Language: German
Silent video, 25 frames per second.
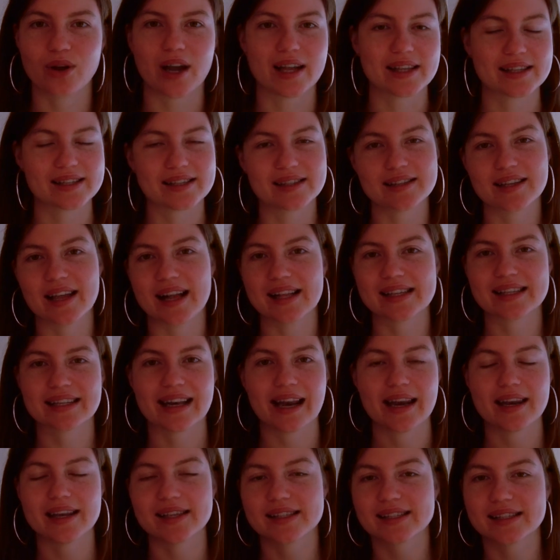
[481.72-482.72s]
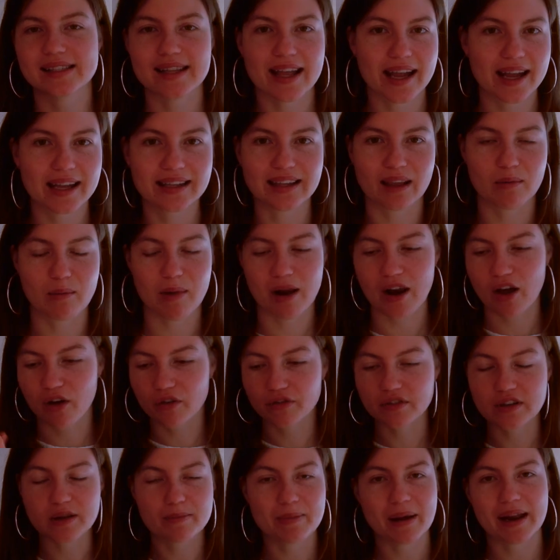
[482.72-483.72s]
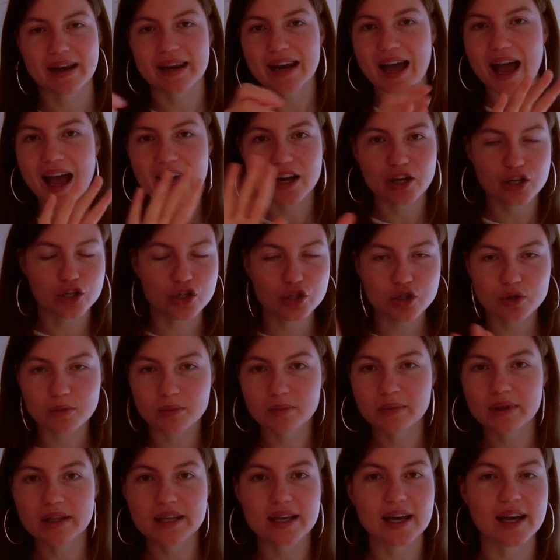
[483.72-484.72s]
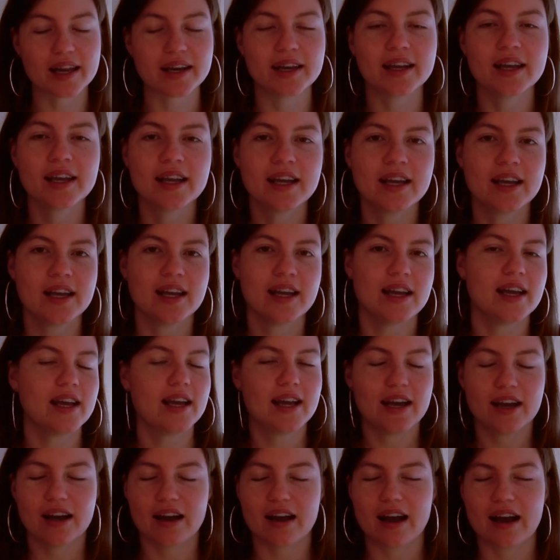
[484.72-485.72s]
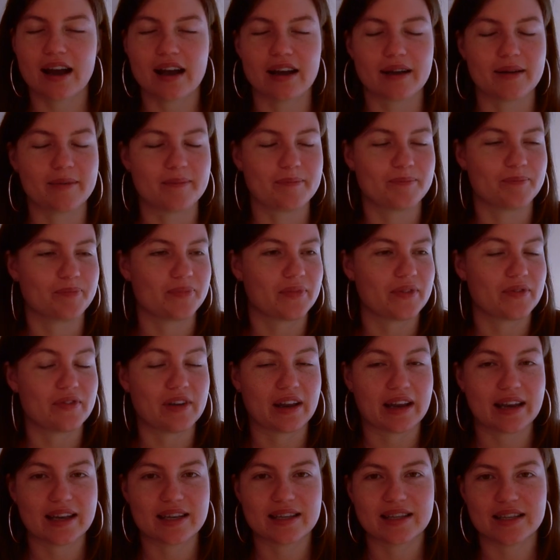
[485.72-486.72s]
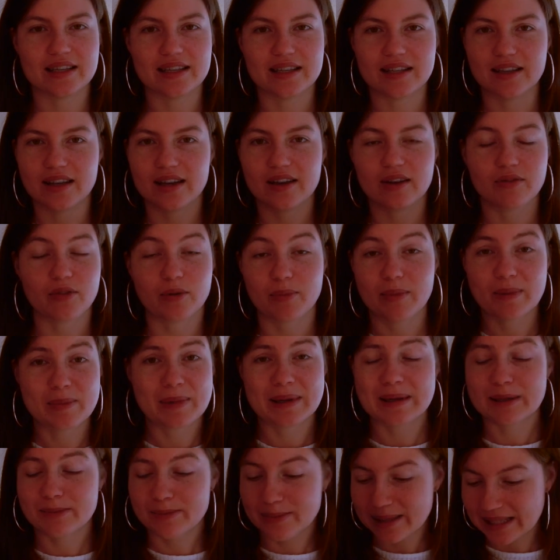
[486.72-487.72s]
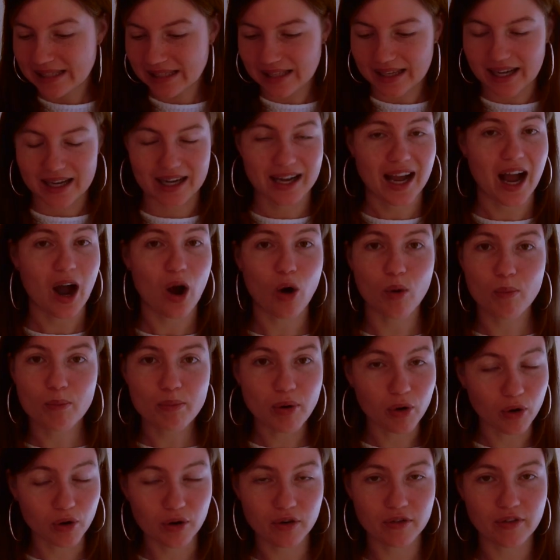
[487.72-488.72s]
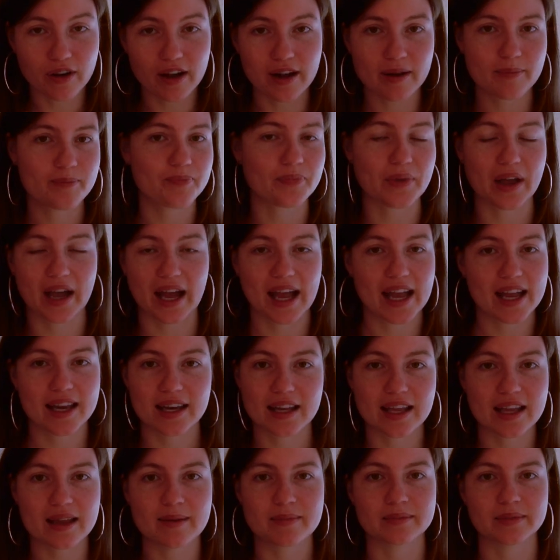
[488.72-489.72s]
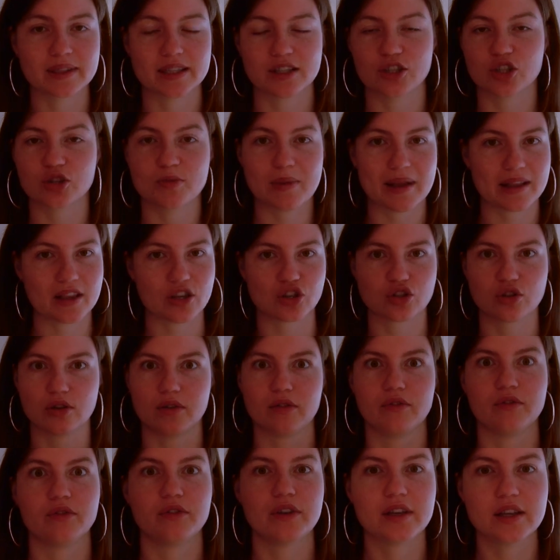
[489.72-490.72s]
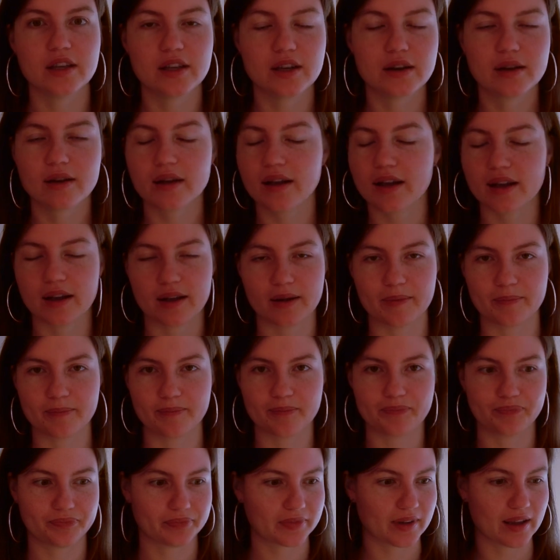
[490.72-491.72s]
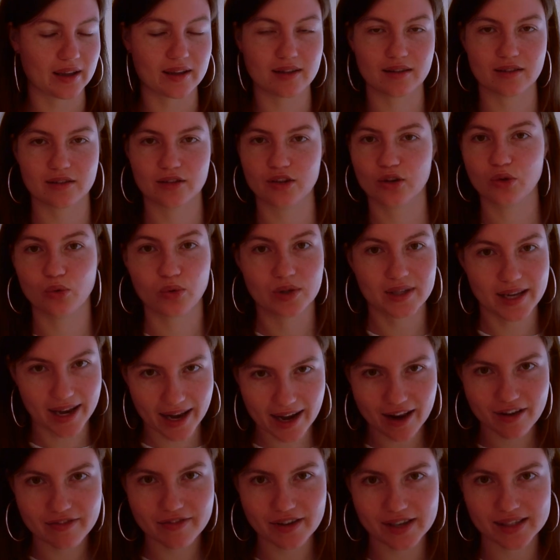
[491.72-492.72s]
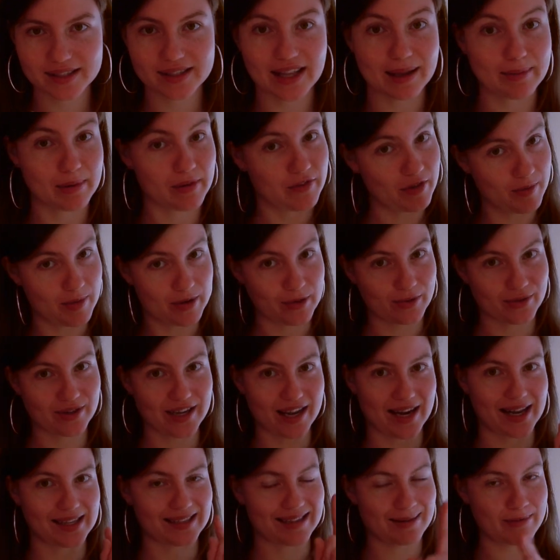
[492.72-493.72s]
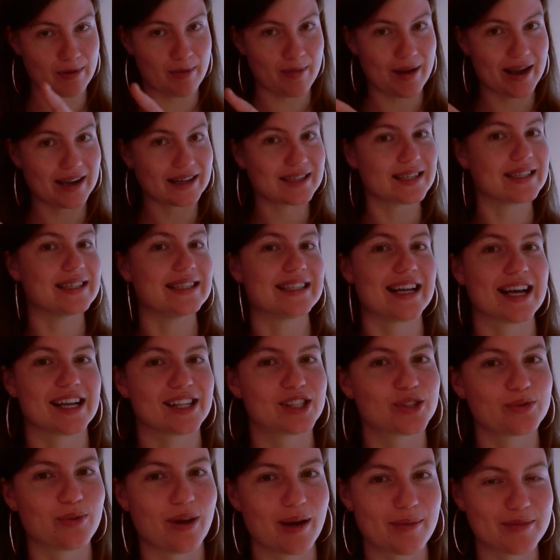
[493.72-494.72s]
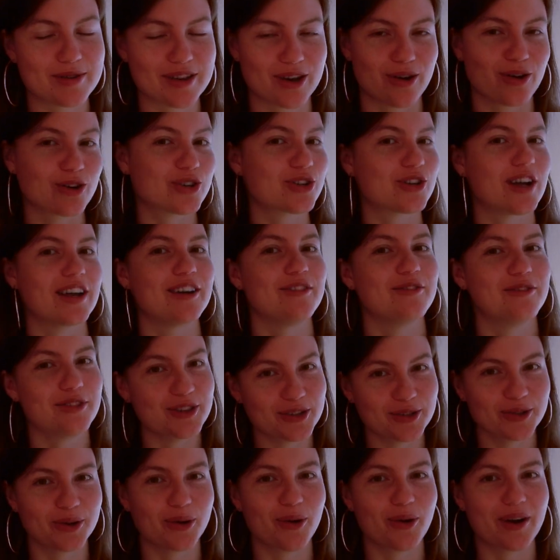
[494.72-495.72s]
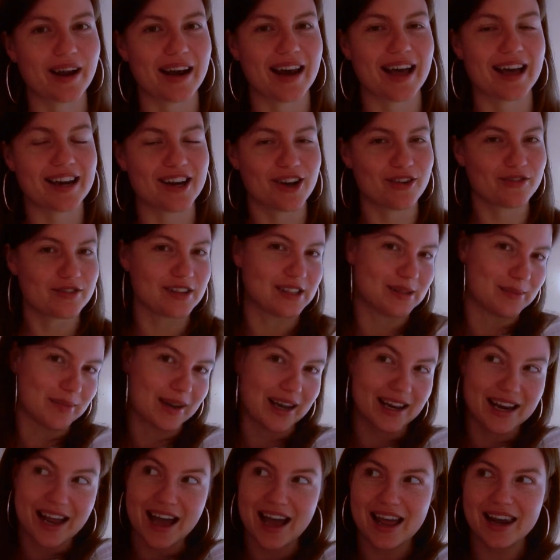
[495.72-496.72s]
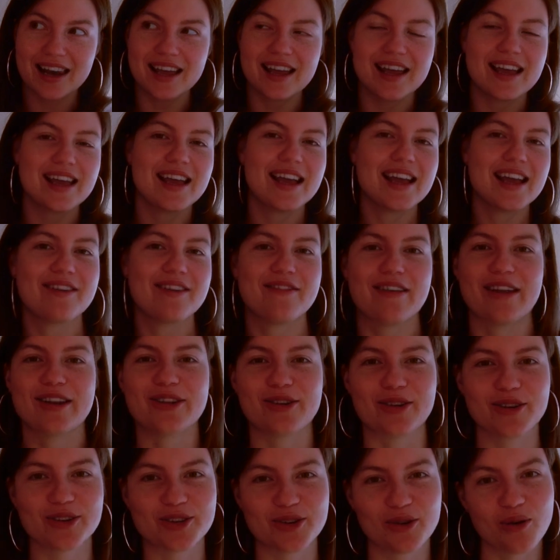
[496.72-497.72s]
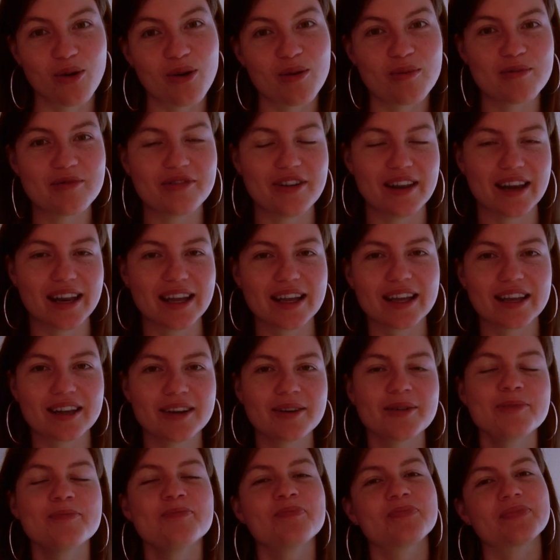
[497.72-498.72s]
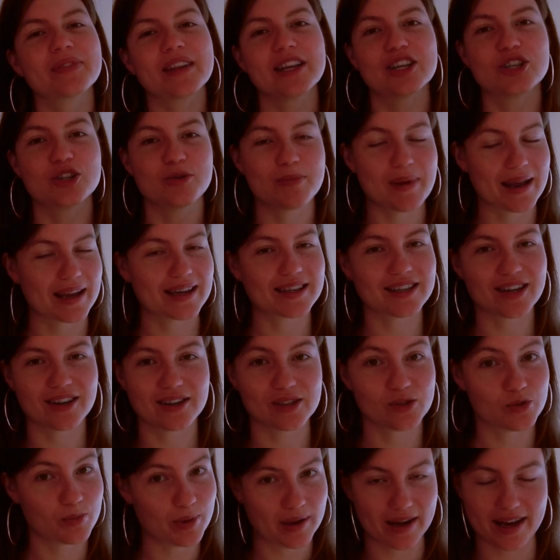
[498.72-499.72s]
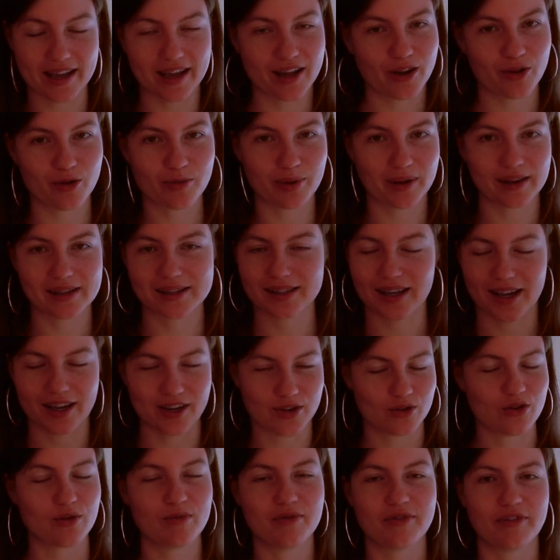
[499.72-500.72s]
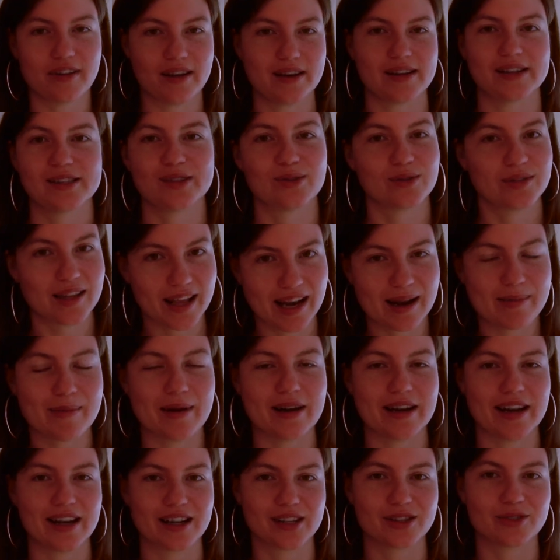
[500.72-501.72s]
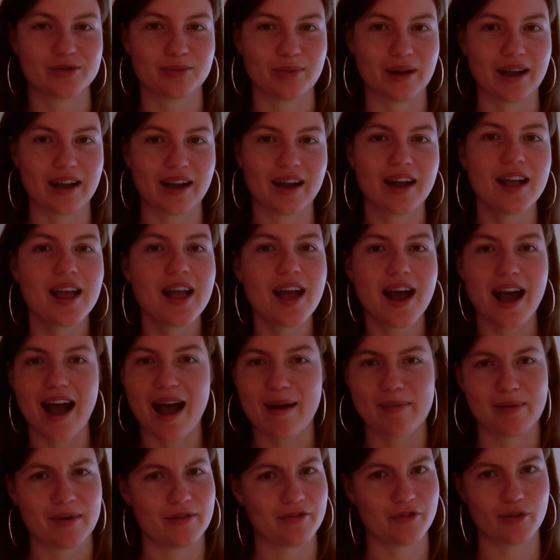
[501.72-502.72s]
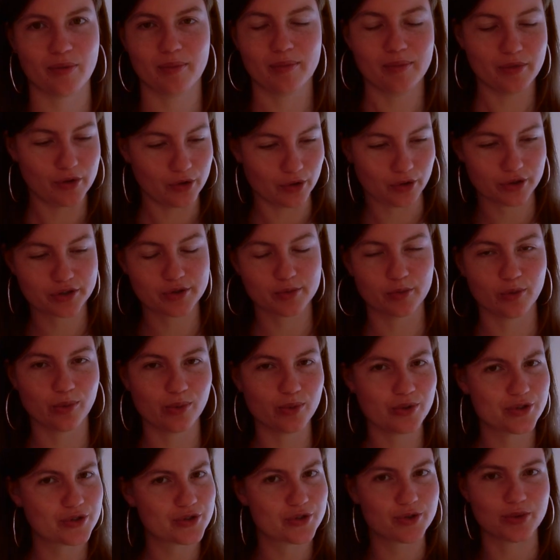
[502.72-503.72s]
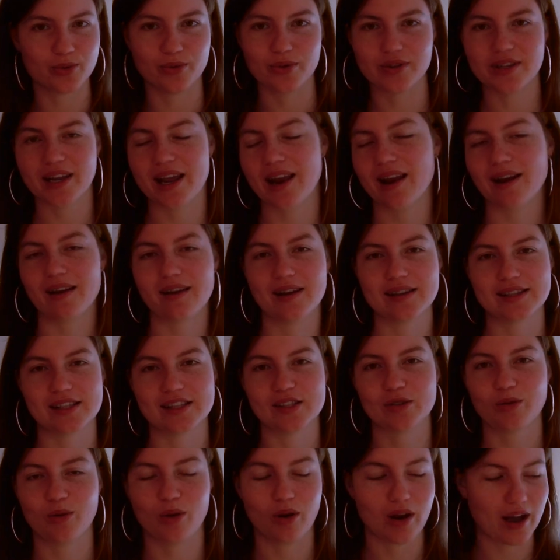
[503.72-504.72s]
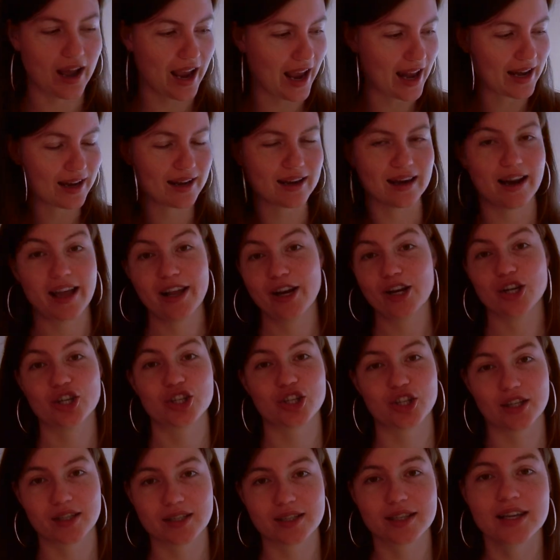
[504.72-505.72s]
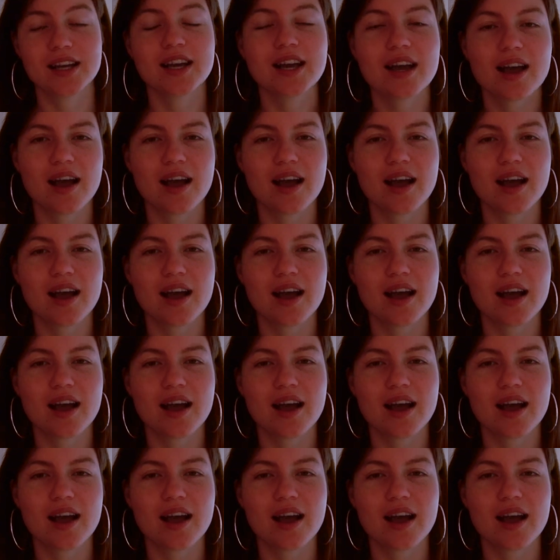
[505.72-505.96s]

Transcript: Du kannst es dir als kleiner Snack dann mal auf die Banane schmieren ähm, wirklich die, ein bisschen, bisschen, Kakaopulver reingeben, dann schmeckt es schon wie ähm, Nutella fast, aber wie man Nutella selber macht, dazu habe ich auch schon ein Video hochgeladen auf diesem Kanal. Werde ich euch hier oben verlinken. Schmeckt super lecker. Übrigens kann ich nur empfehlen, diesen Nutella mal nachzumachen. Aber von Nussmus zu Nutella ist es nur noch ein kleiner Schritt.